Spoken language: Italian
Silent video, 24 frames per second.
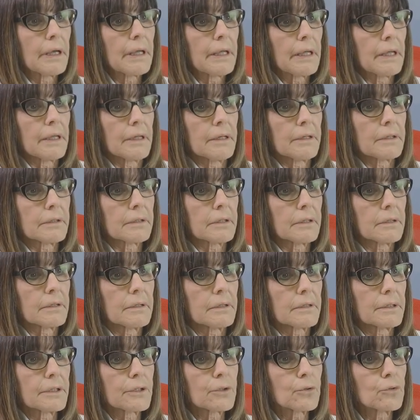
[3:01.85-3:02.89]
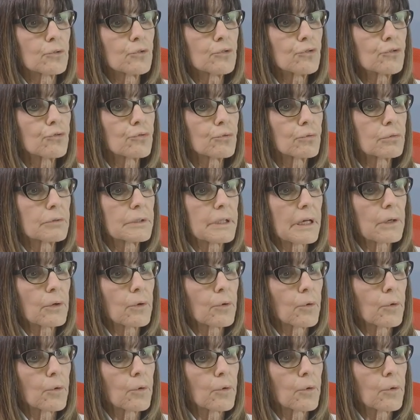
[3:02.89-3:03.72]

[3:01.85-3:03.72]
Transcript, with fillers: è eh, riconosciuta